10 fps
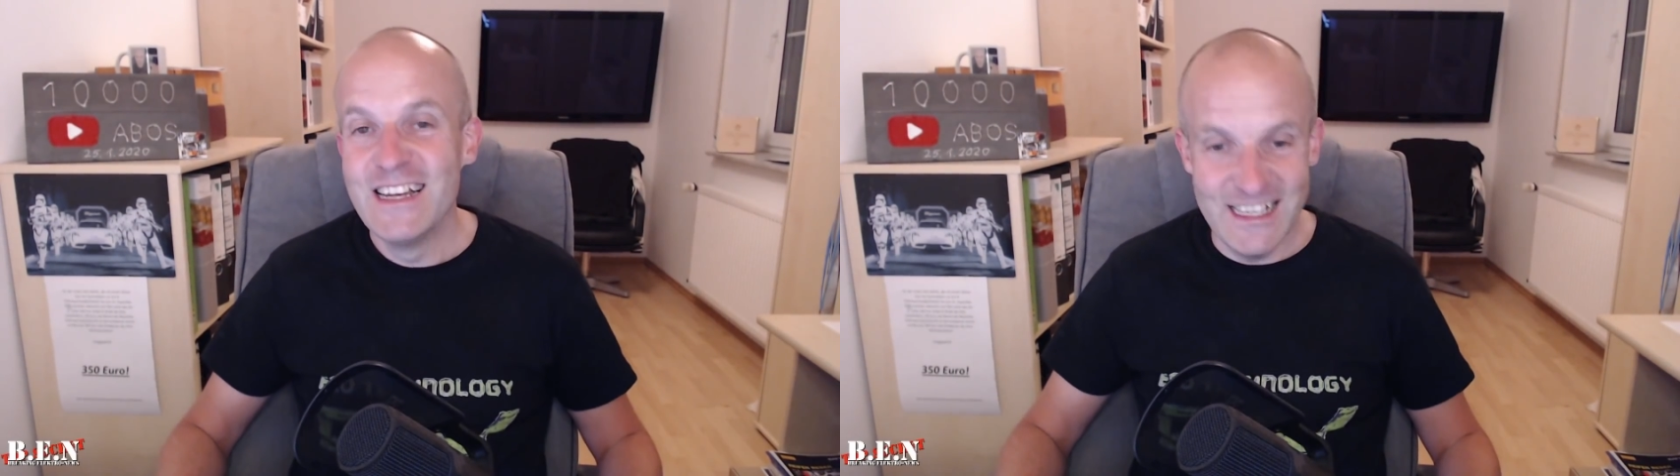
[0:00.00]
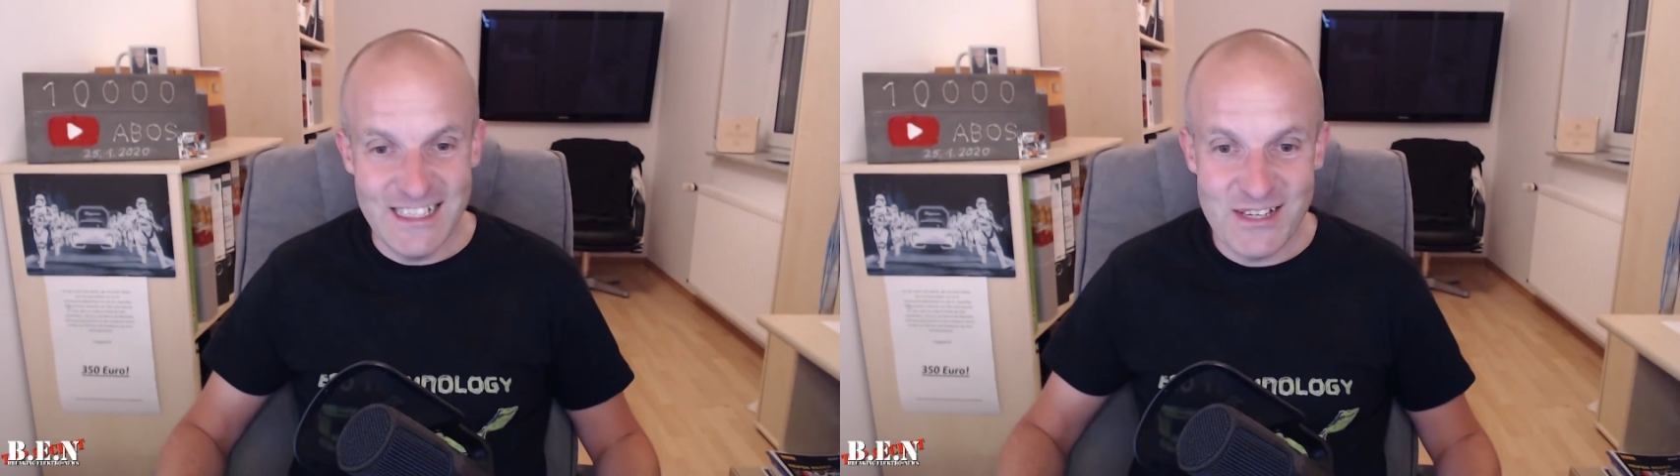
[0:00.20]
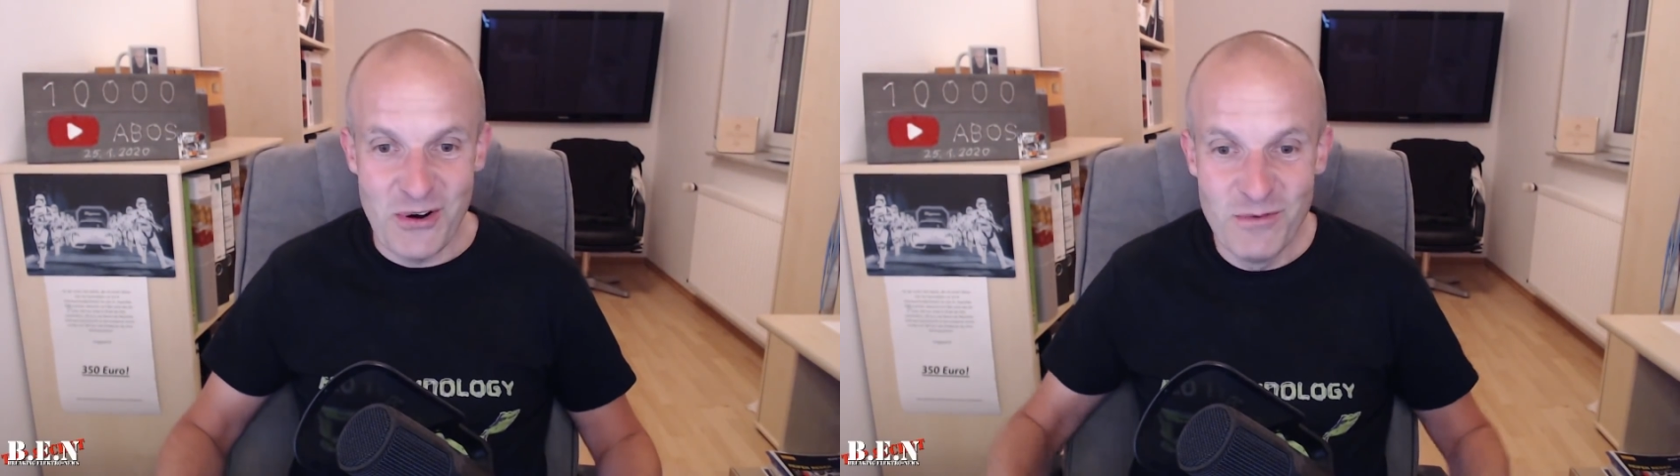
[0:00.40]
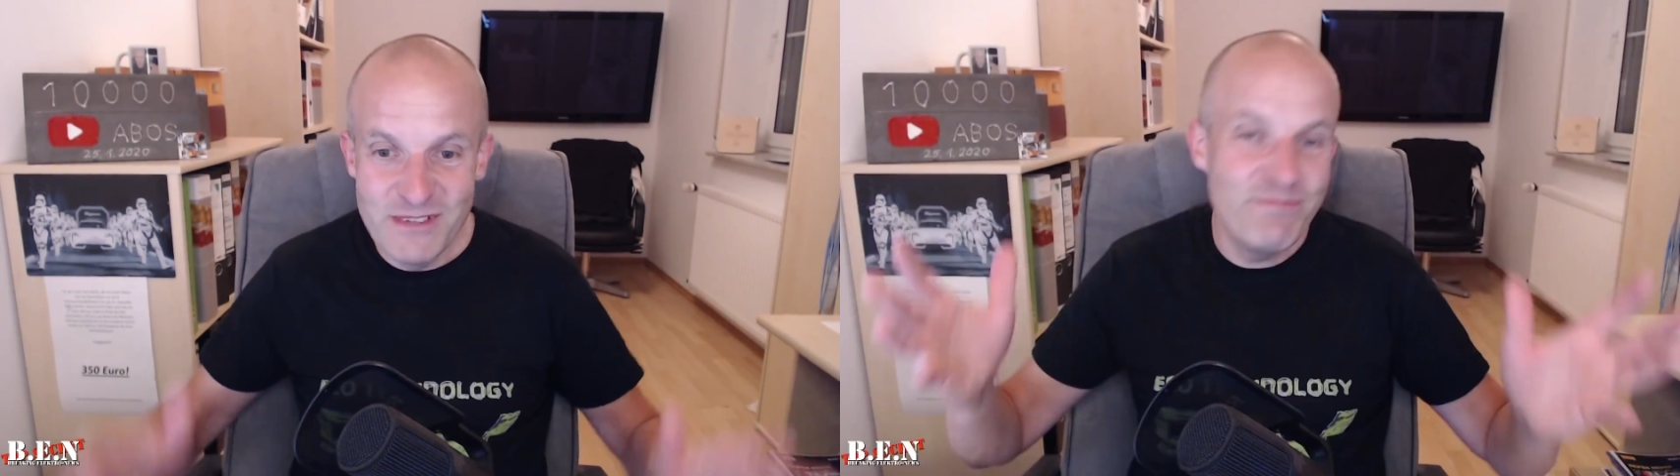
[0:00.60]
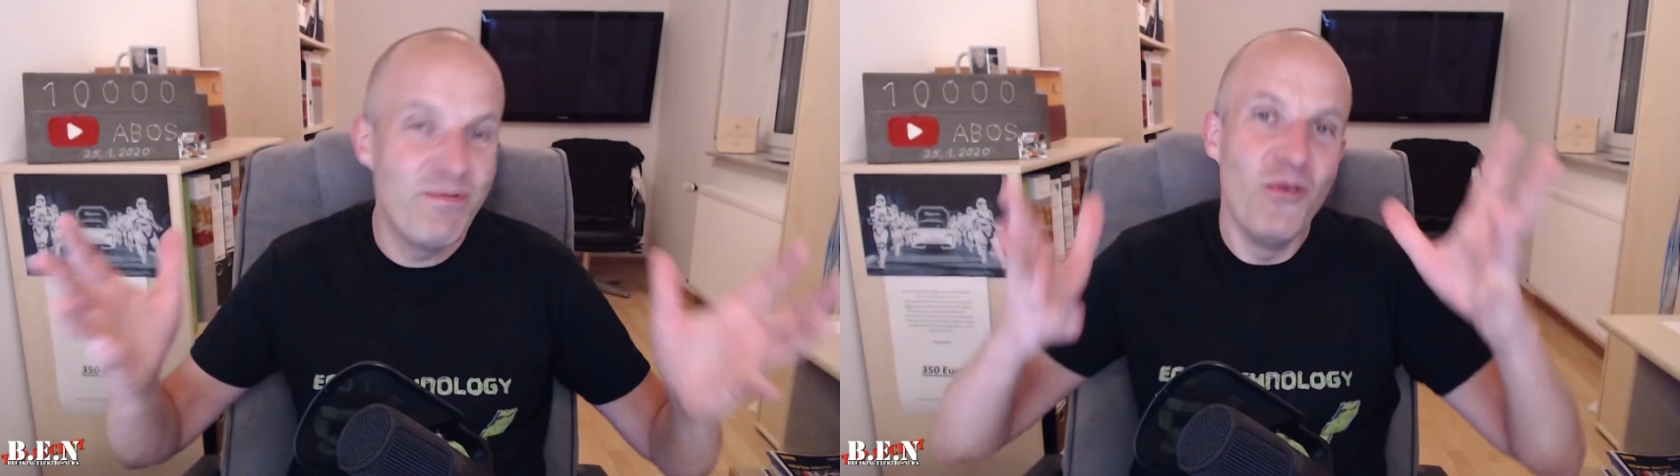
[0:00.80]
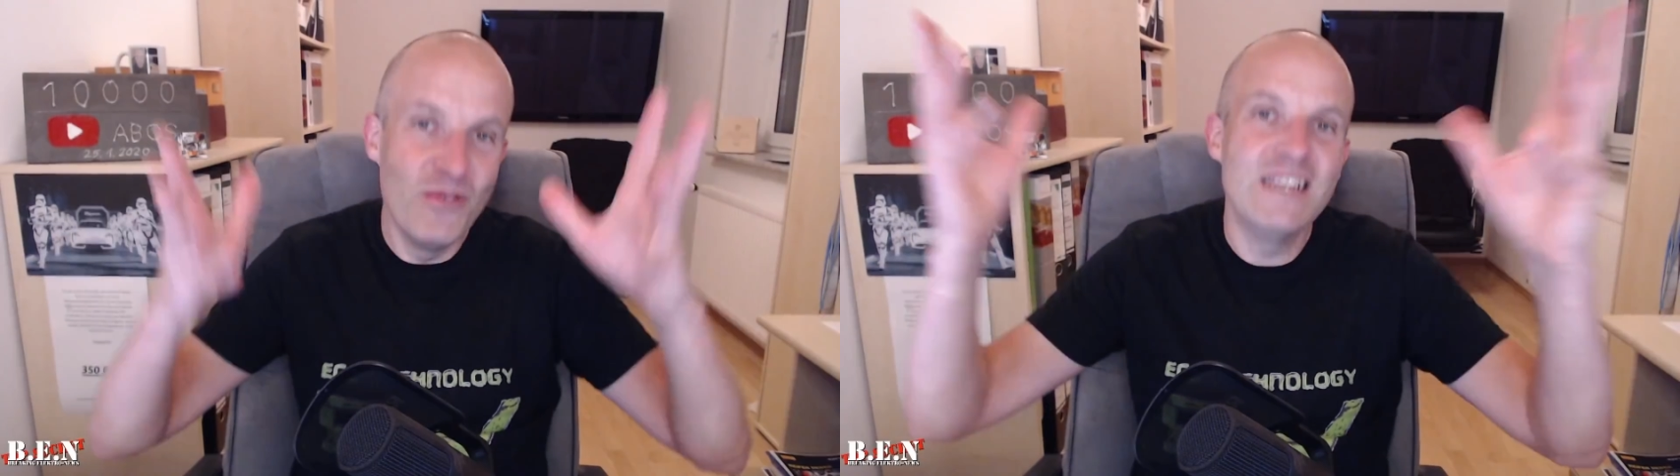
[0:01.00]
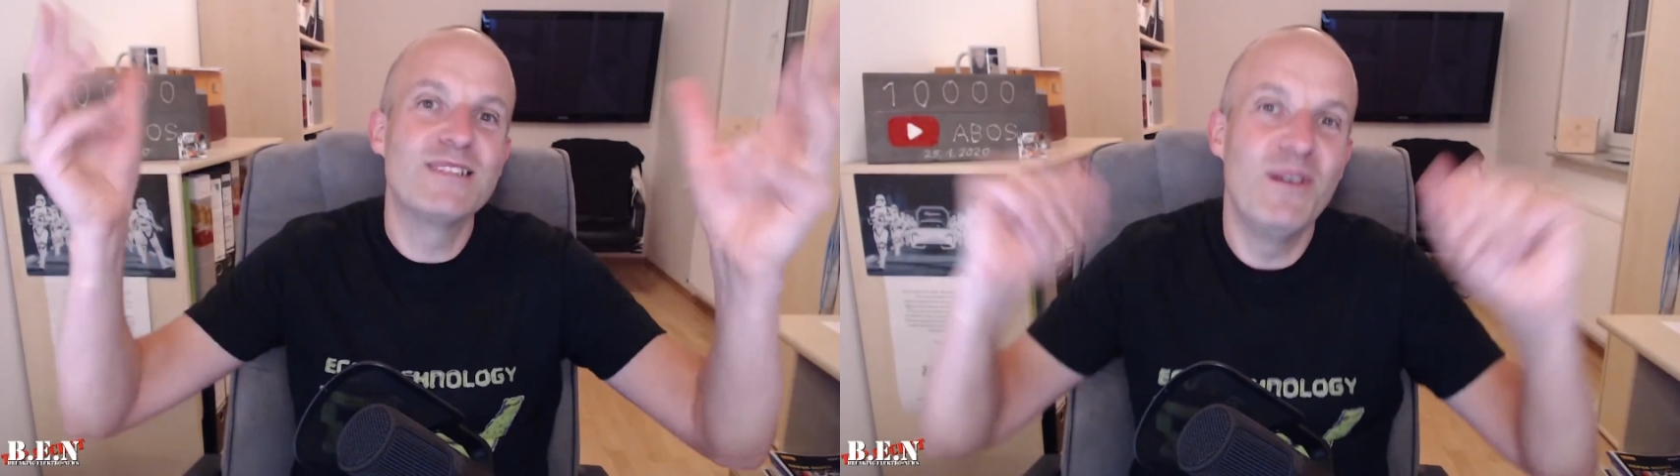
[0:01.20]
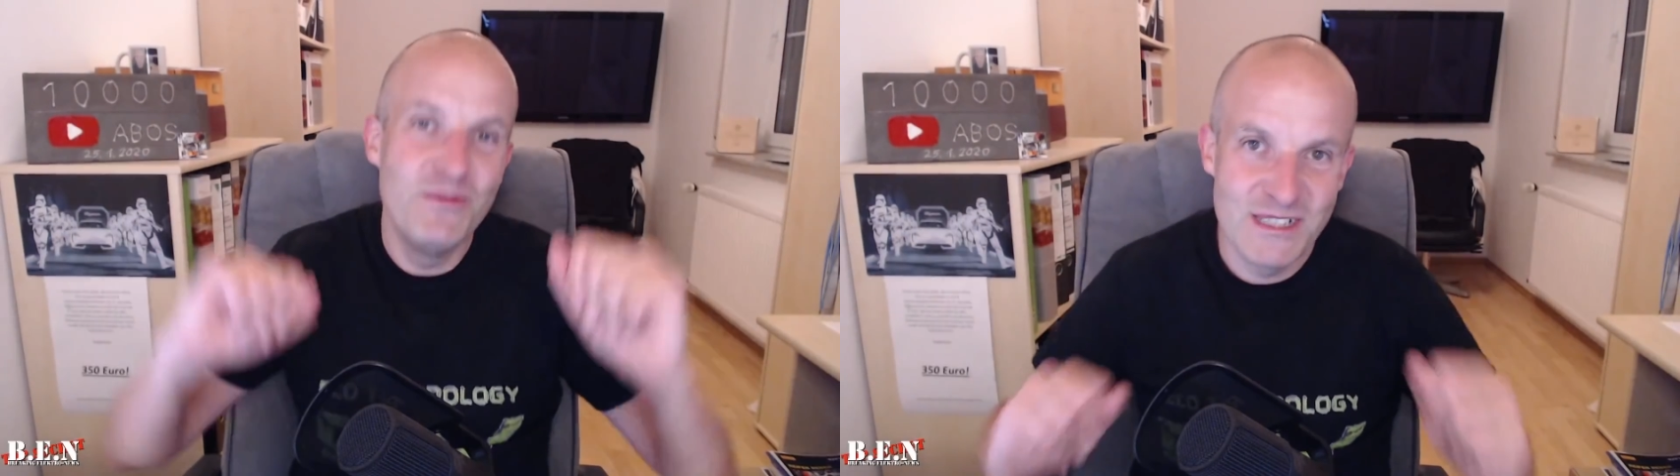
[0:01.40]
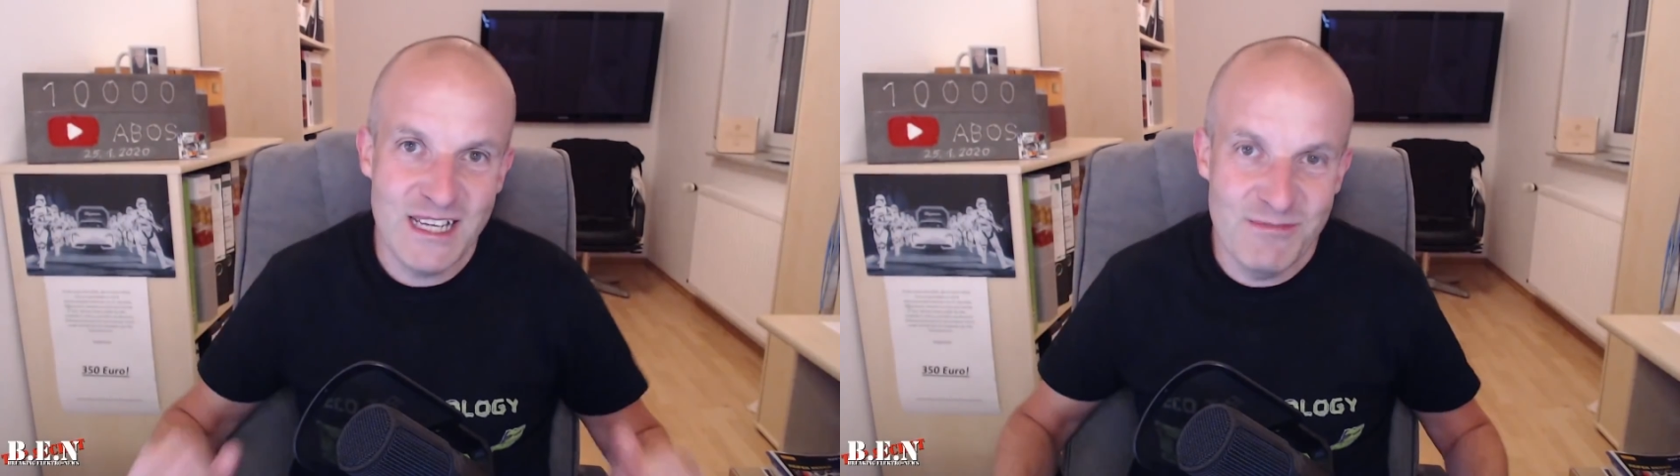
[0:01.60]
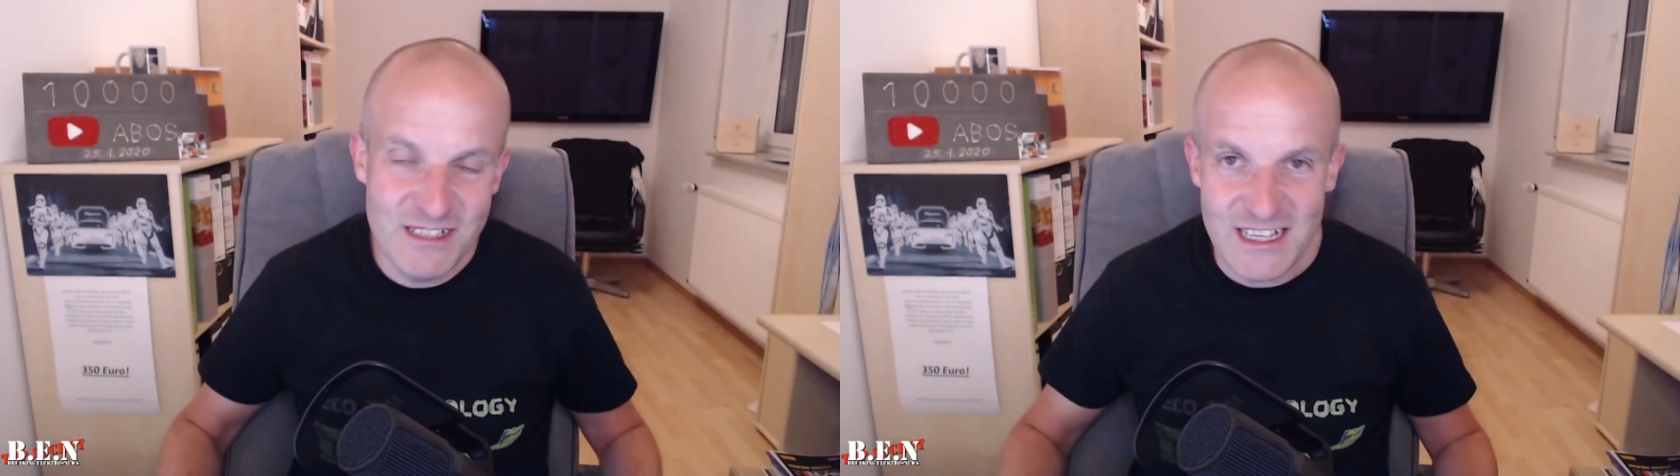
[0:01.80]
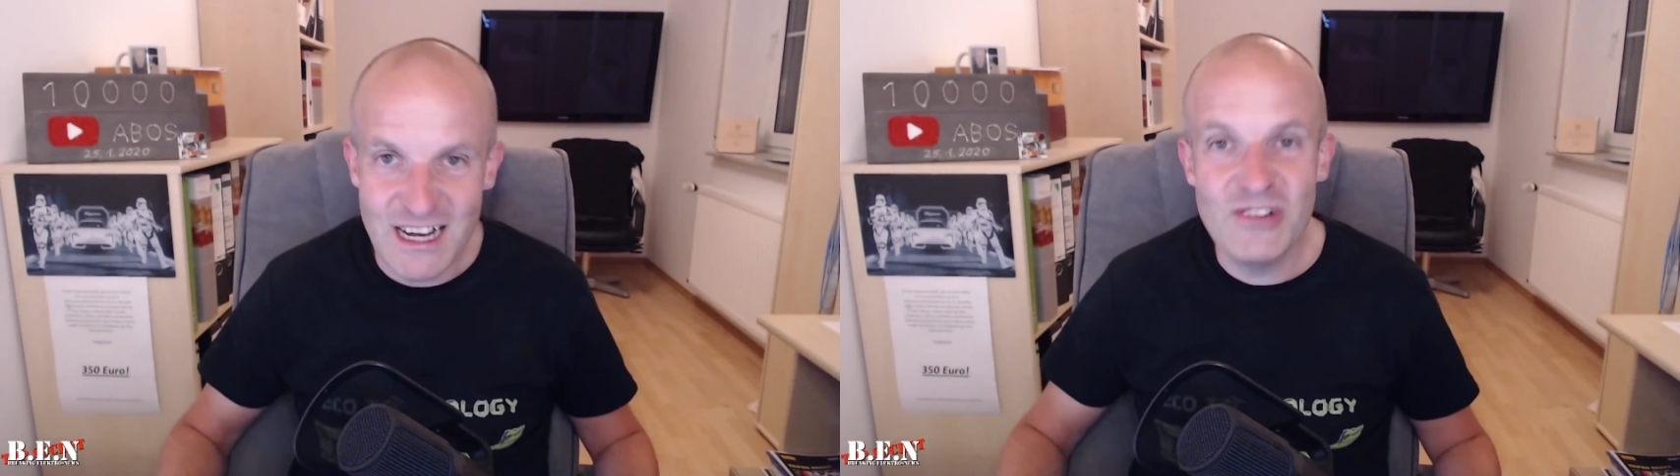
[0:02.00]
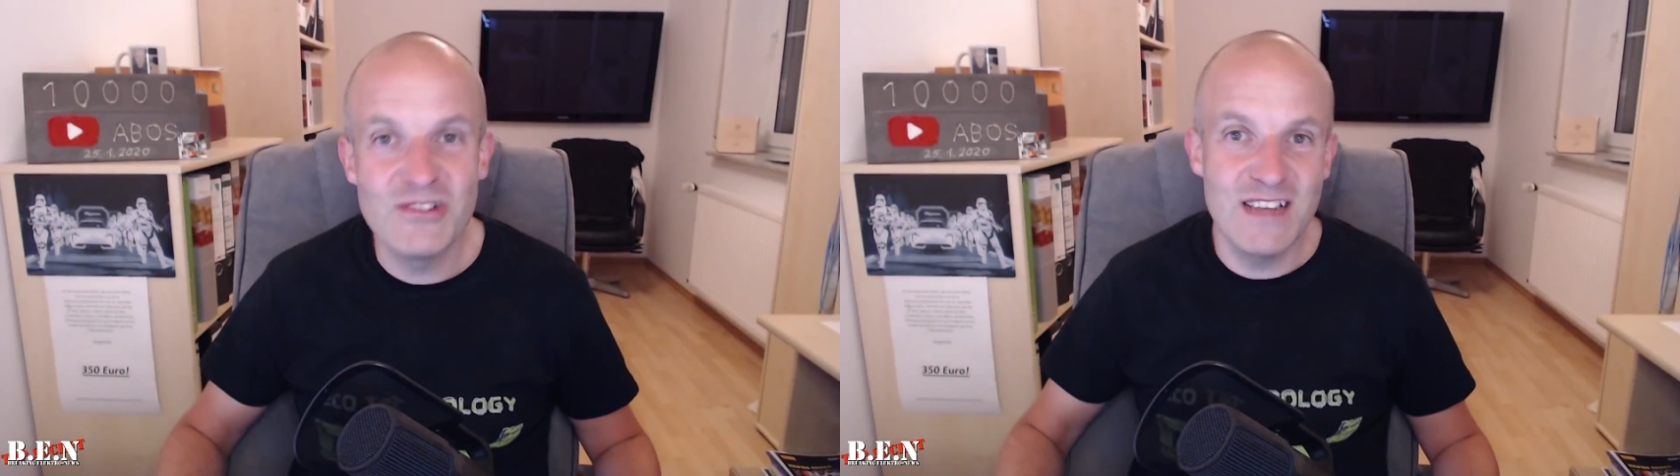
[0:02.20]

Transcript: geht zu Home Depot, jetzt mal übertrieben gesagt,